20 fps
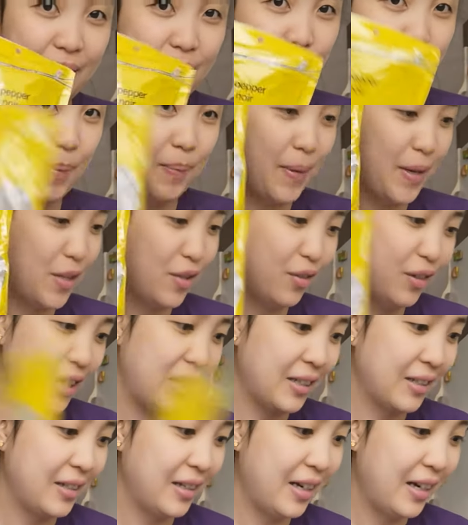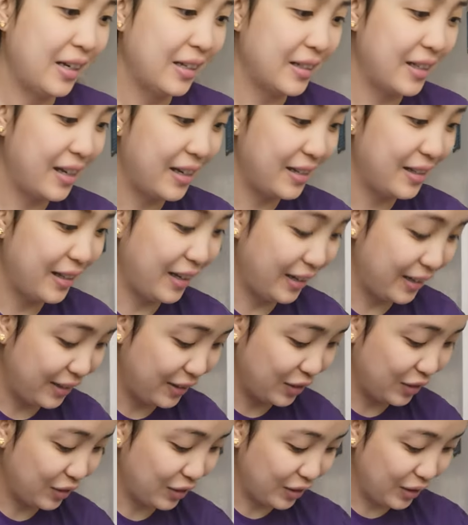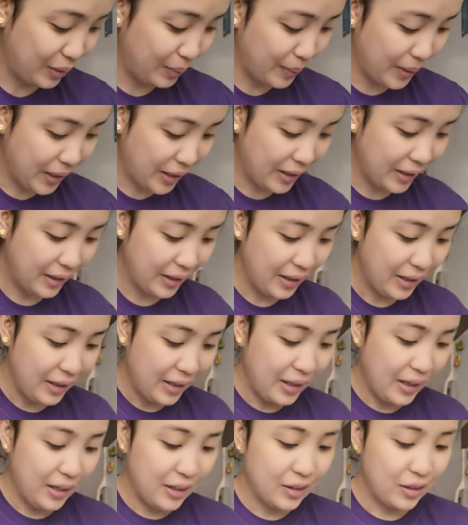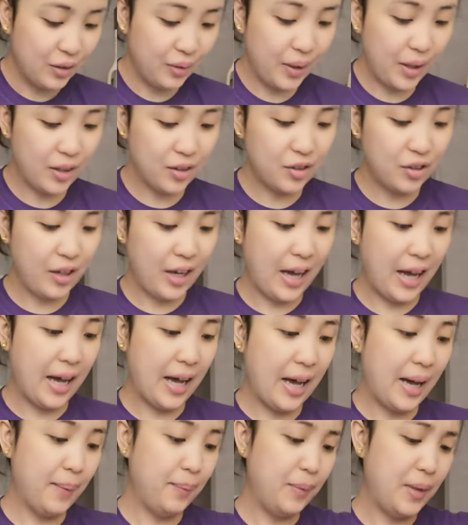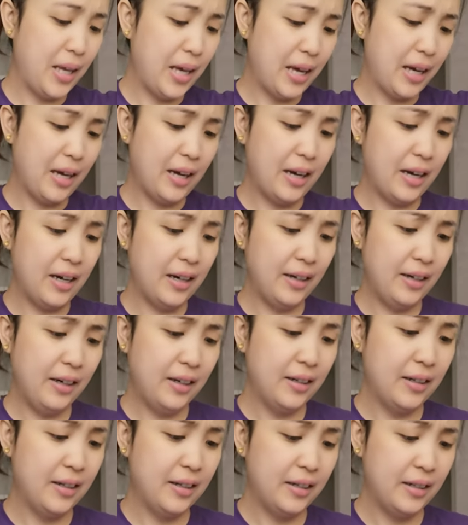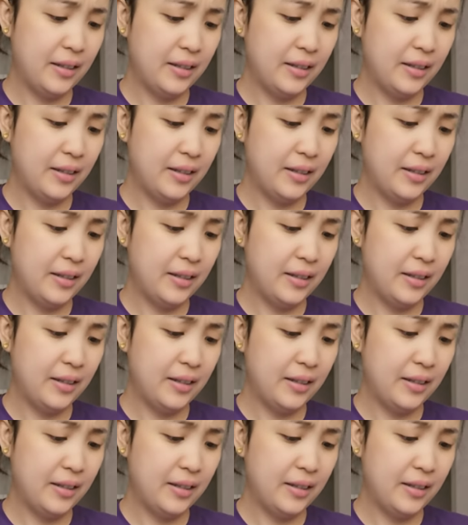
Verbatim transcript: 50 piso lang sa sari-sari store, diba? So, we also have there,